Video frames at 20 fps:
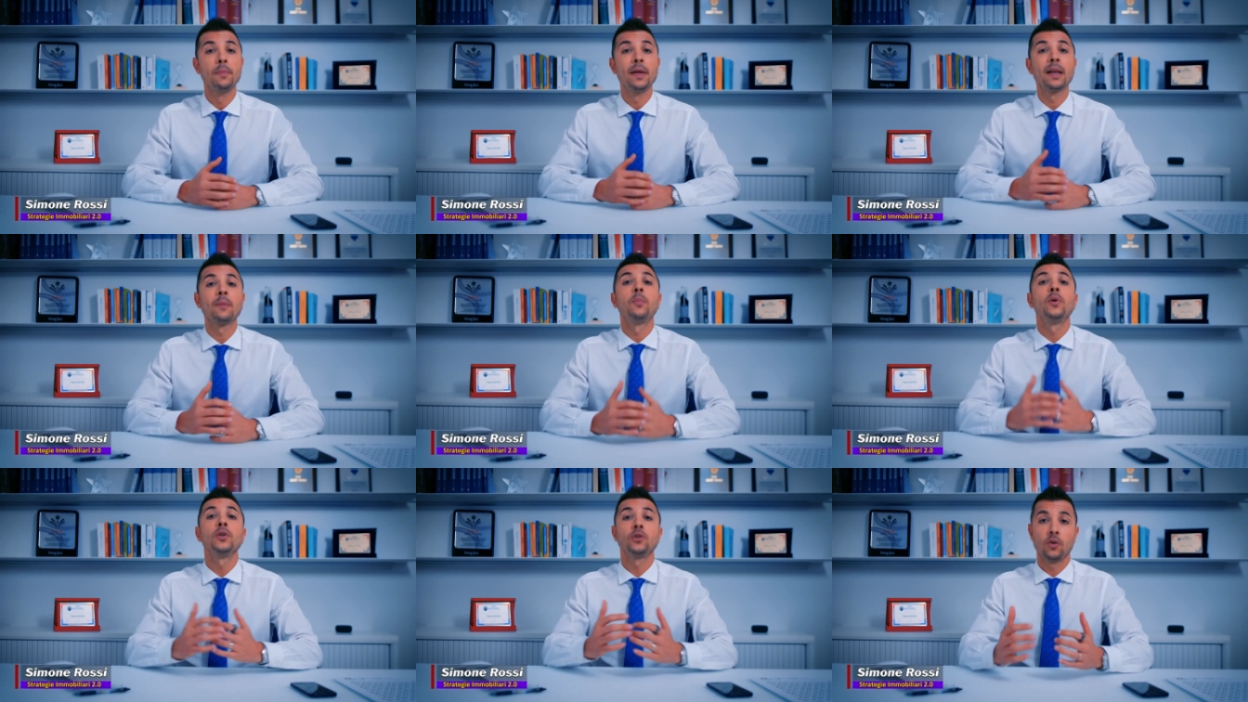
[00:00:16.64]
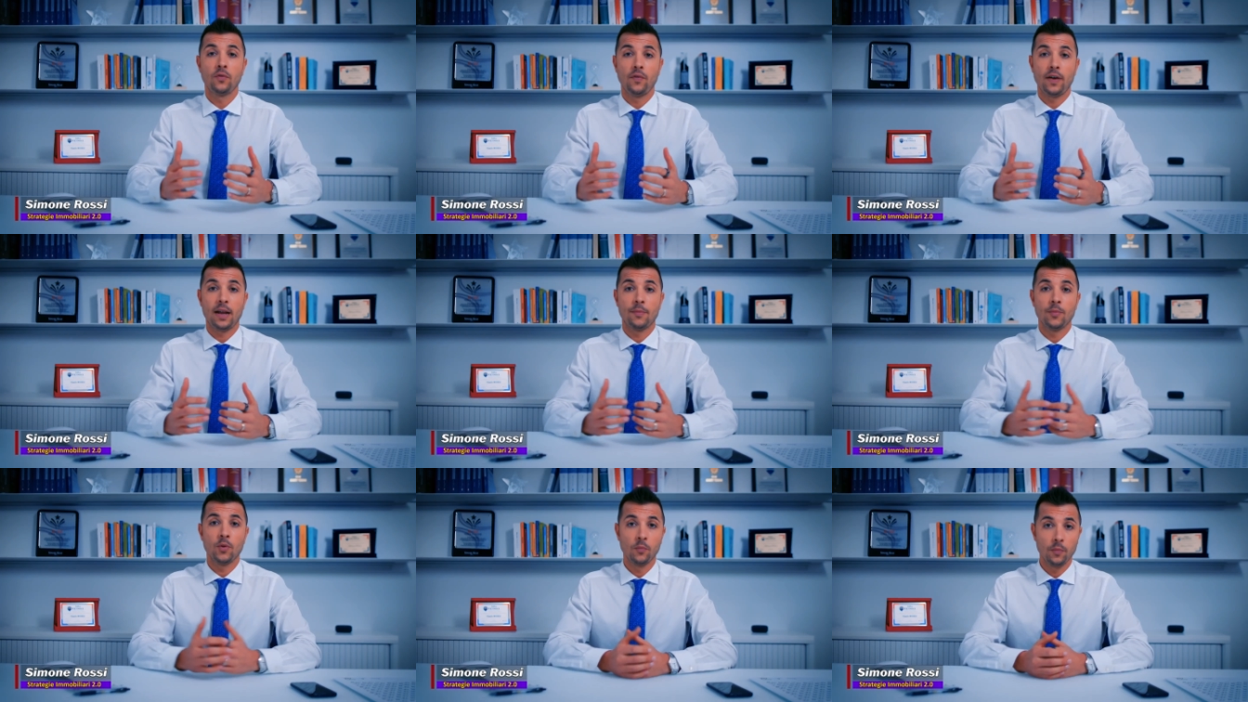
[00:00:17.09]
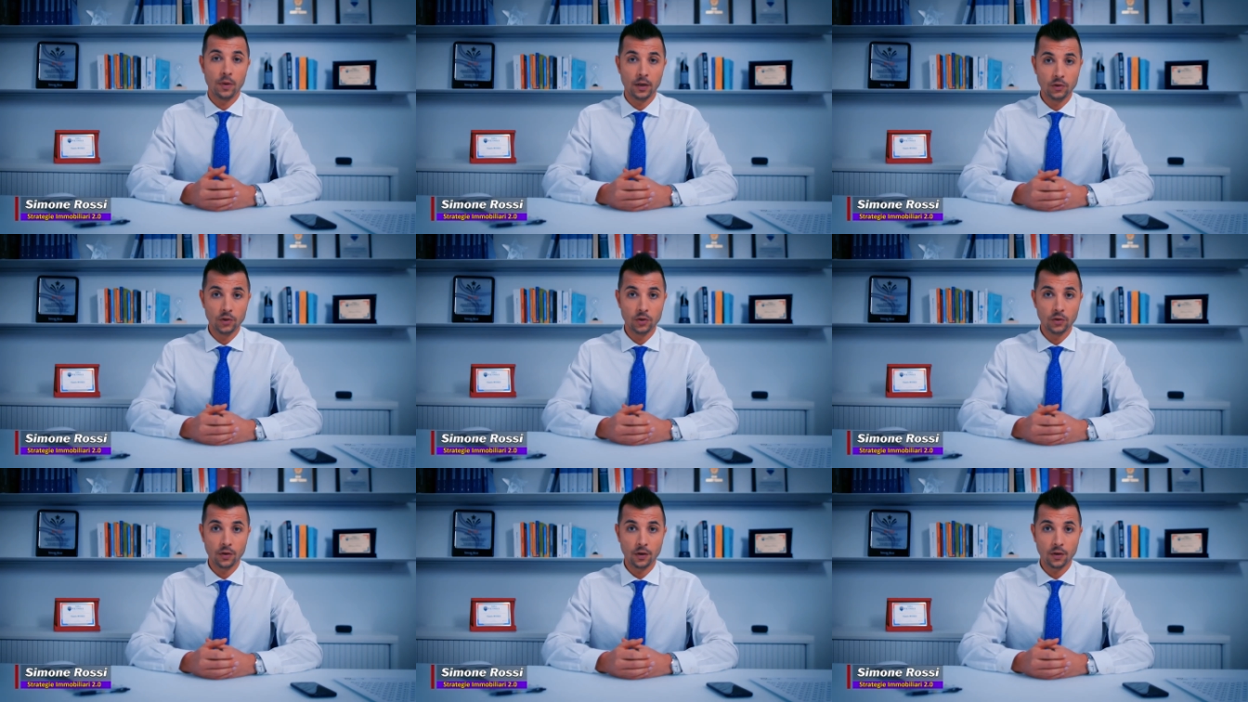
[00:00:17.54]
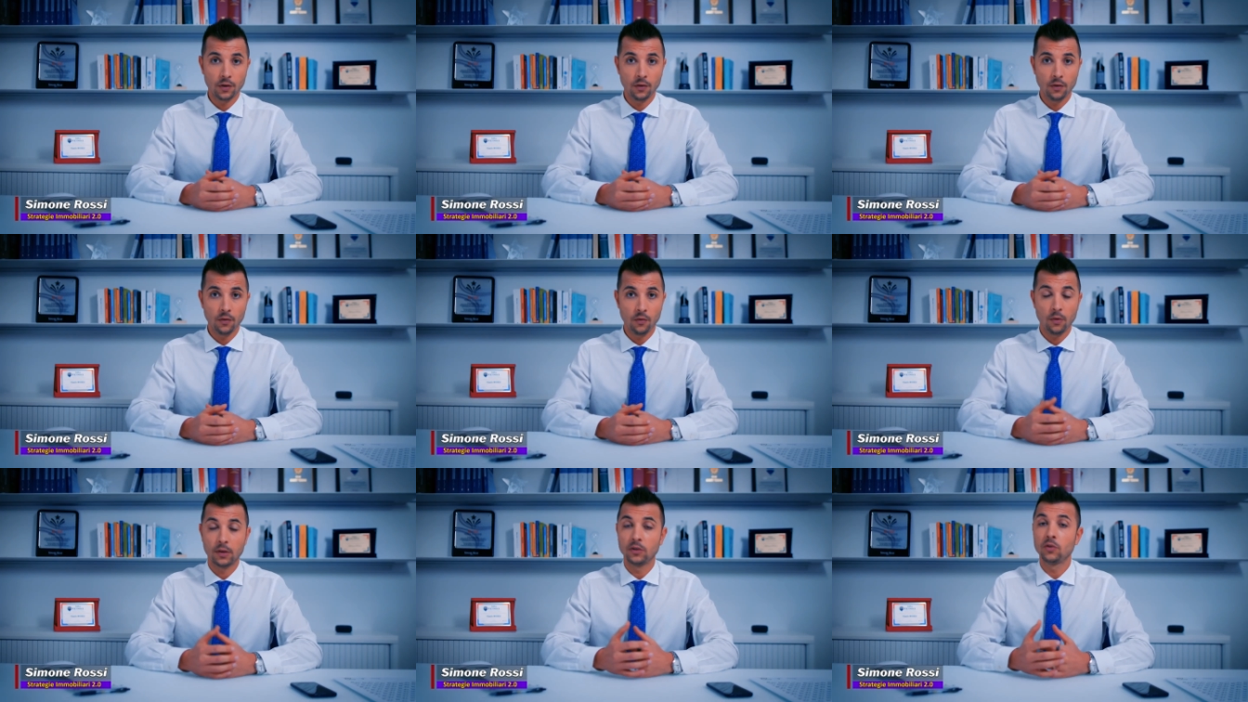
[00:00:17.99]
Per poi trovarmi un bel
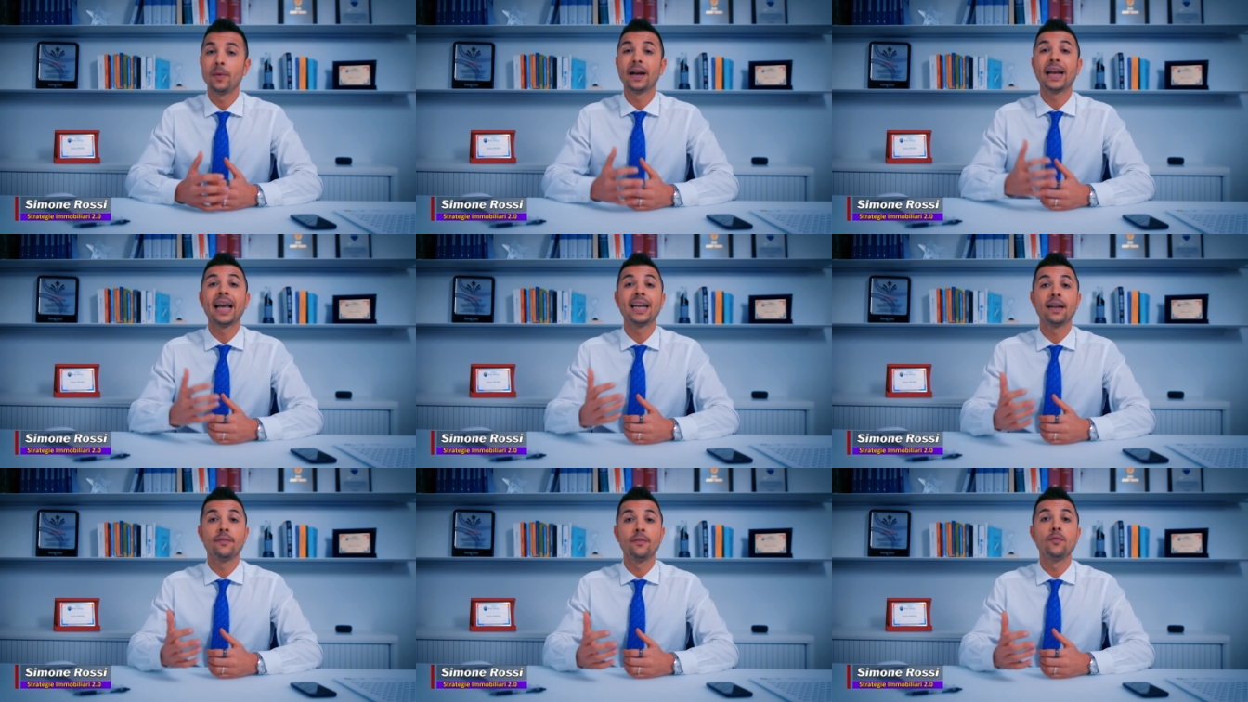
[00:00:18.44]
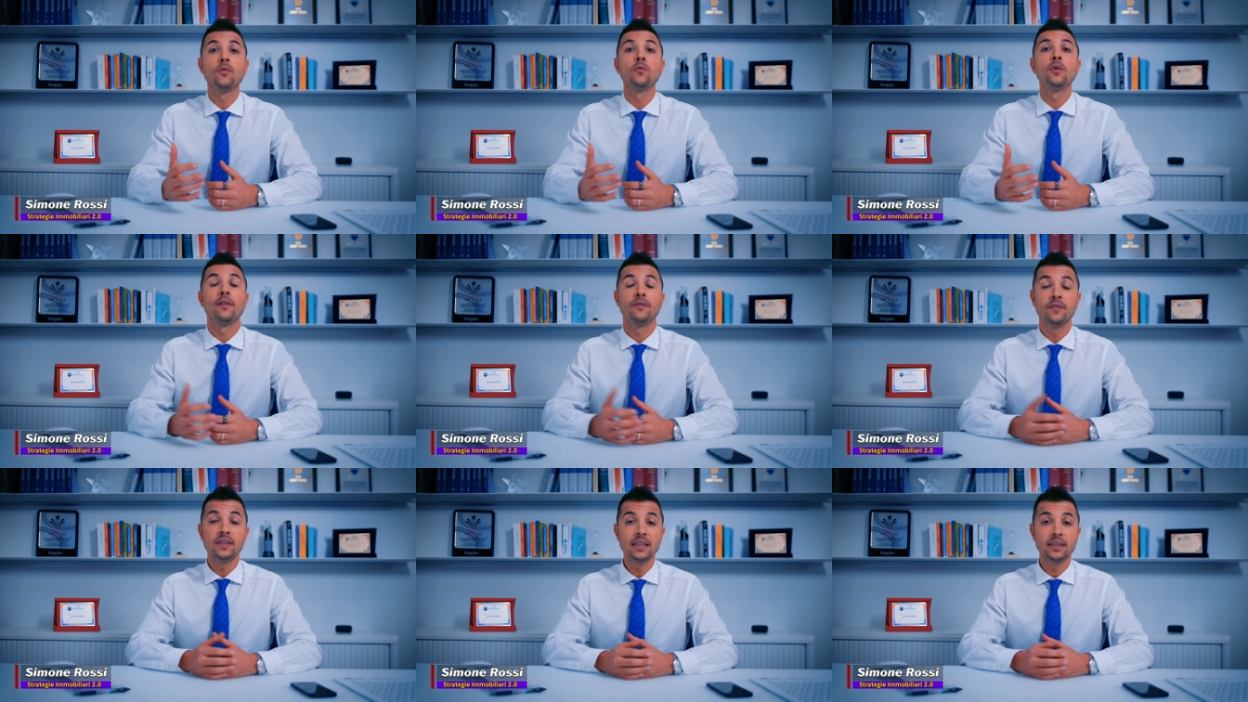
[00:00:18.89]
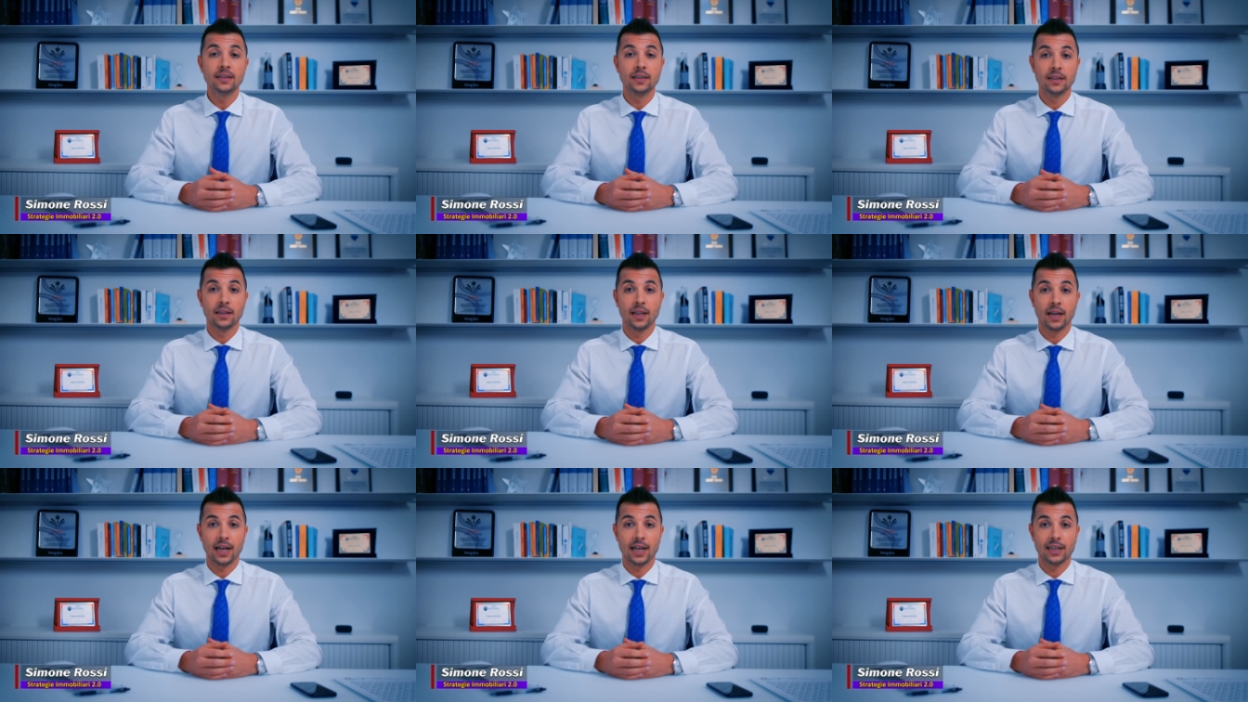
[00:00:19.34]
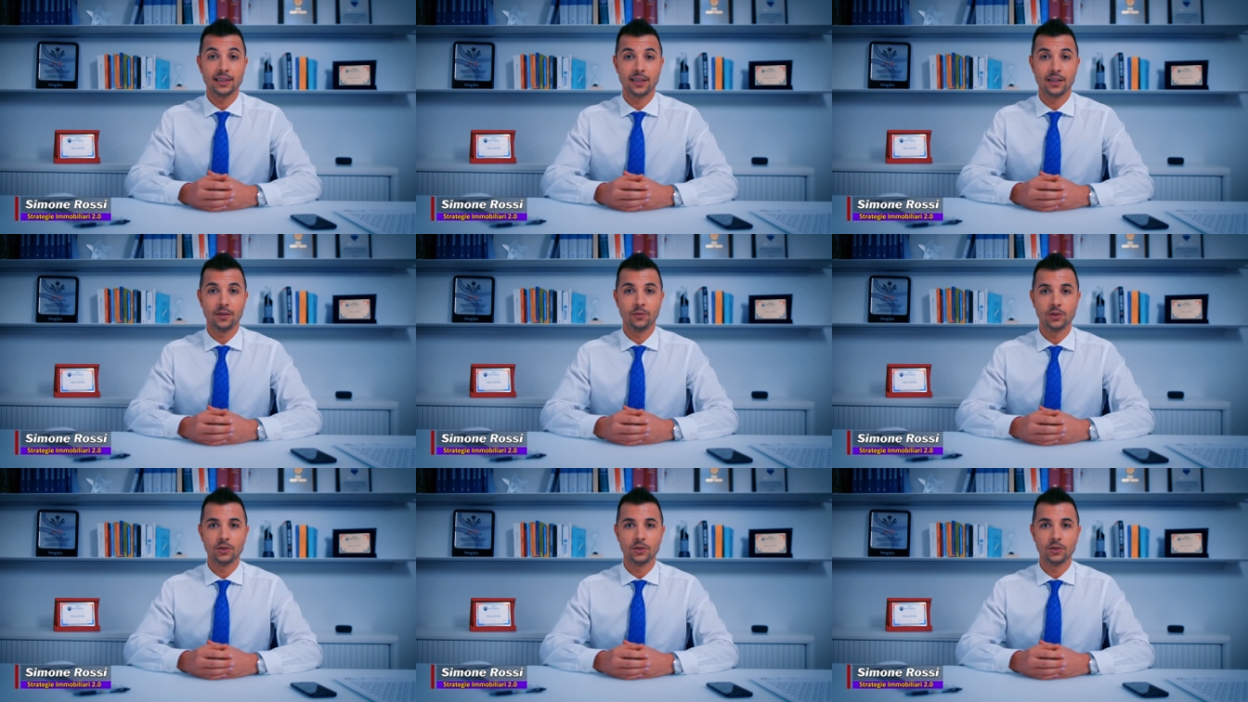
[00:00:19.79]
giorno, quando magari avevo una visita a casa di